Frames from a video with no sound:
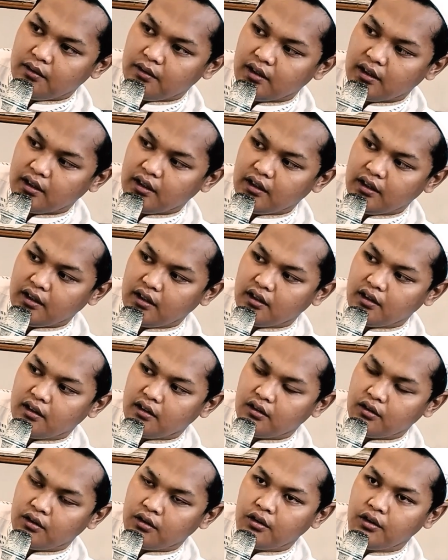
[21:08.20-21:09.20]
Makanya
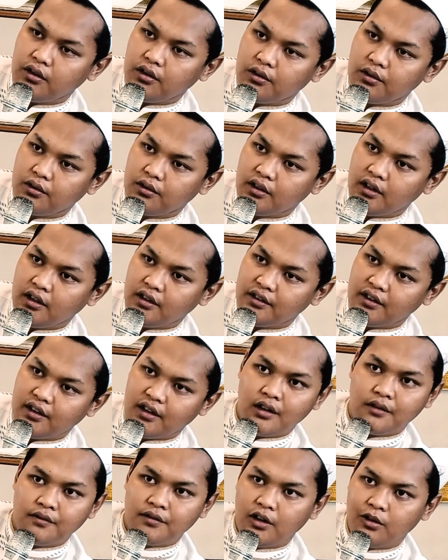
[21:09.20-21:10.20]
khairun nas ya
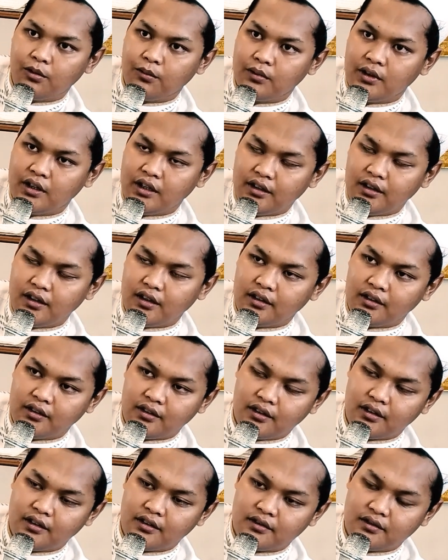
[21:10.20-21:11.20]
anfa'um
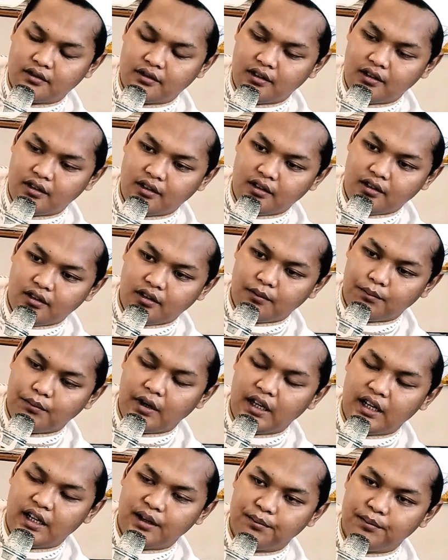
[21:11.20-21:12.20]
nas ya
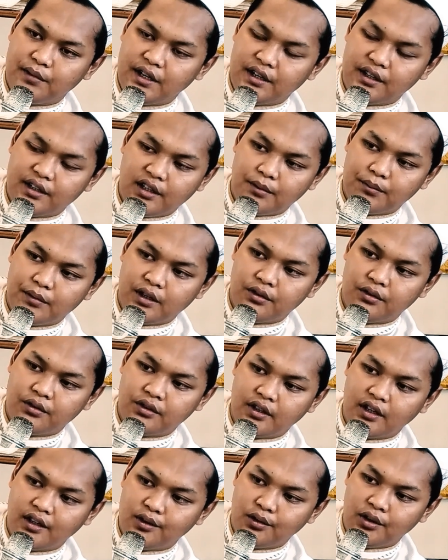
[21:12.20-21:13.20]
paling baiknya
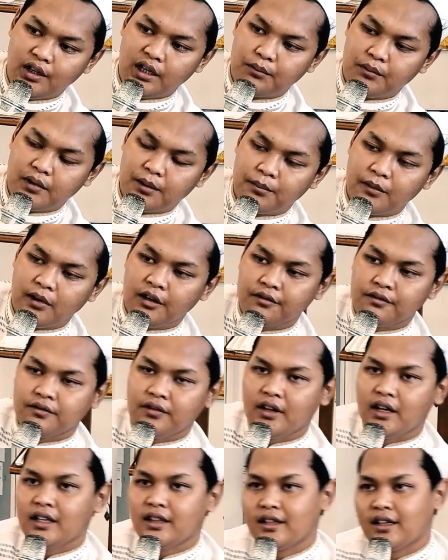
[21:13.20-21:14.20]
manusia itu yang
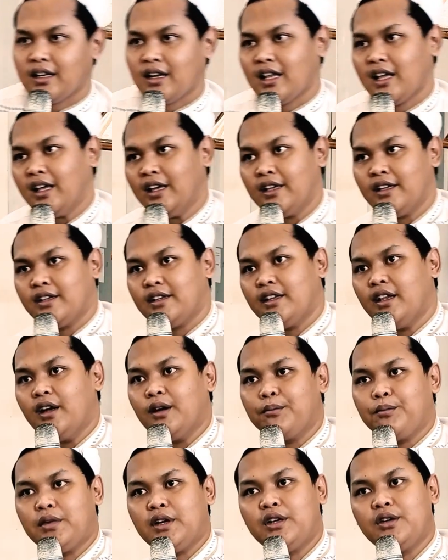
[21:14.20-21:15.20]
bermanfaat ke lain,
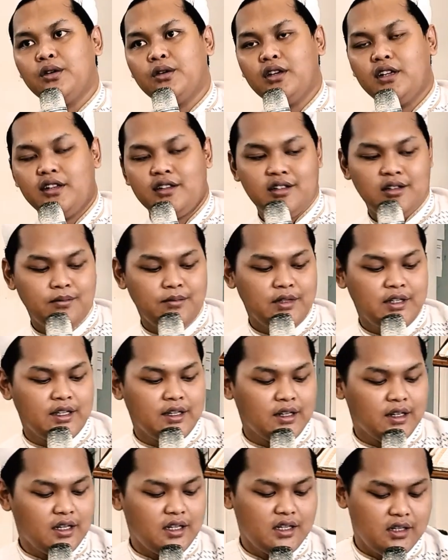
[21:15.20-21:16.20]
yang peduli sama
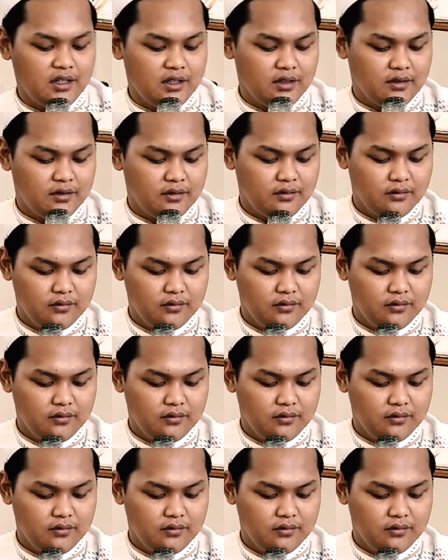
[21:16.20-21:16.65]
yang lain.